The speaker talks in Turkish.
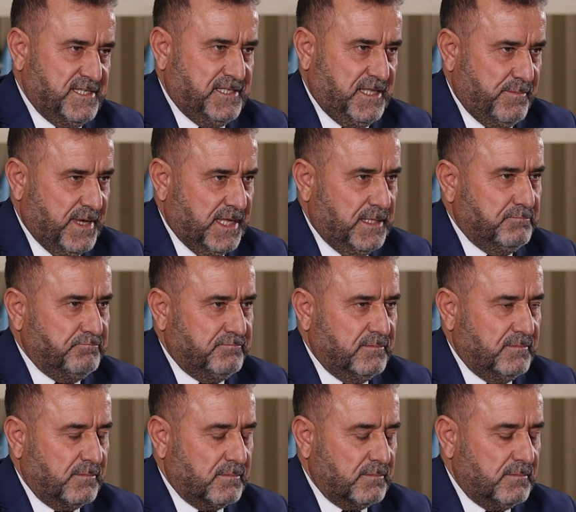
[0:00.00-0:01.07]
istemedim.
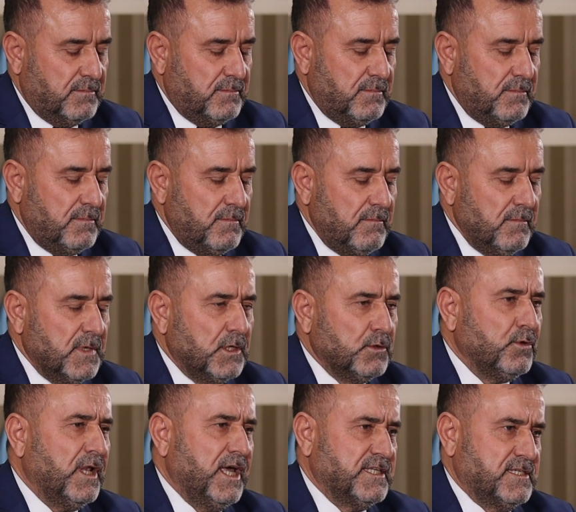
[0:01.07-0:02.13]

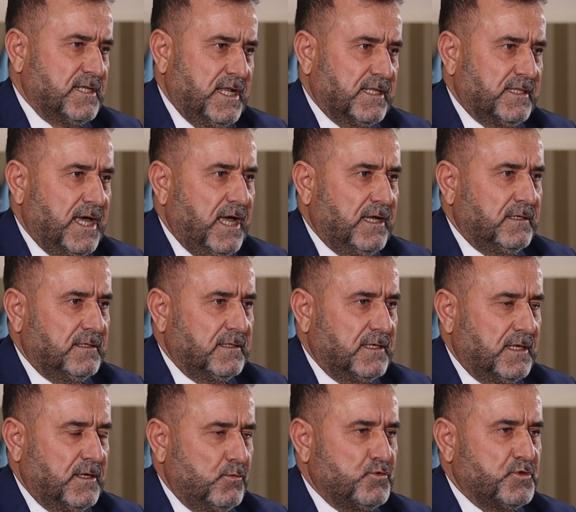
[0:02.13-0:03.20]
Dolayısıyla da
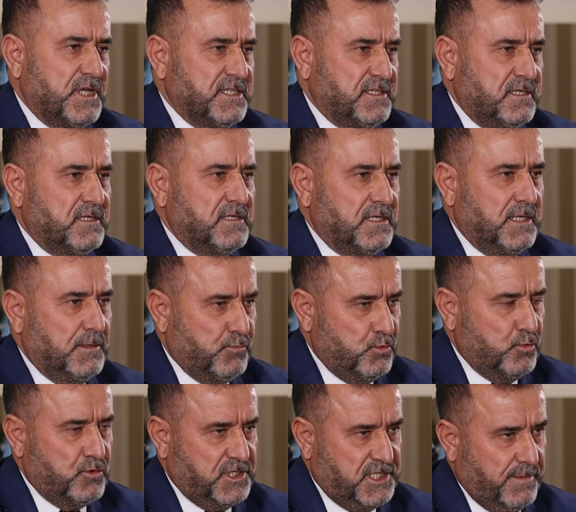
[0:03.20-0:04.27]
e, ücretsiz izini
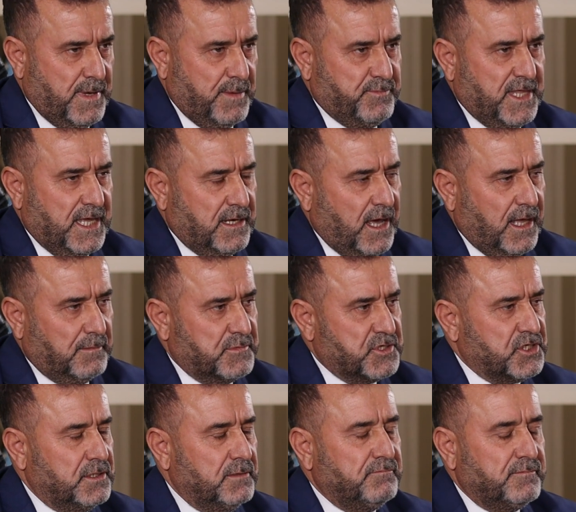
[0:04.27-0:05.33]
bu sebepten
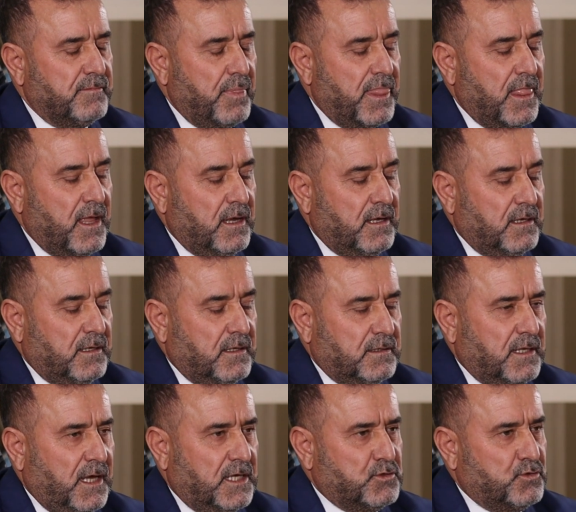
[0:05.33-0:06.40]
almıştım.
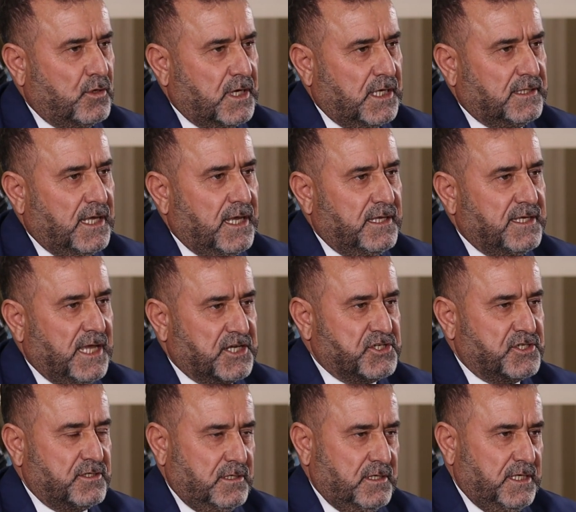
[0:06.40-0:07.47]
Daha sonra da
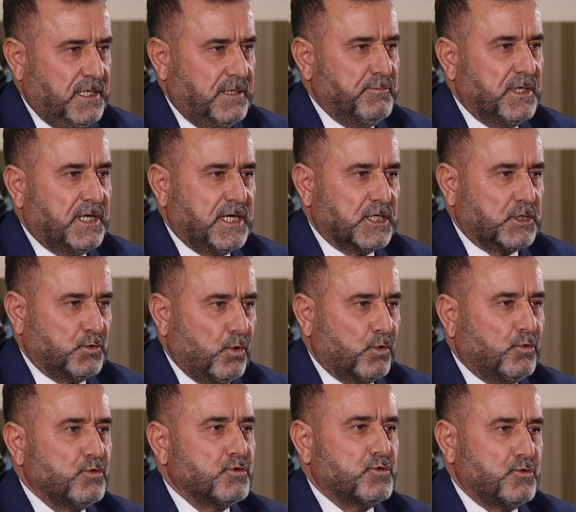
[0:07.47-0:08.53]
yaş
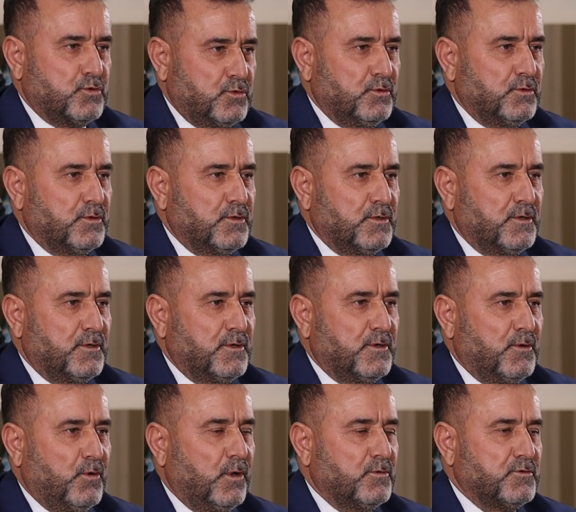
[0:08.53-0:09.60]
20-49 e,
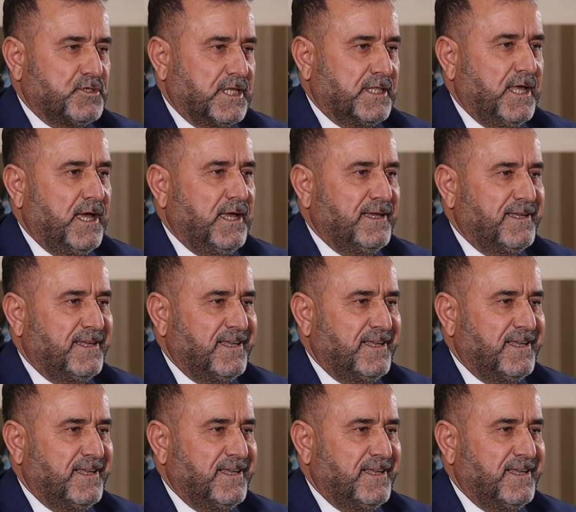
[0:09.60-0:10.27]
olunca da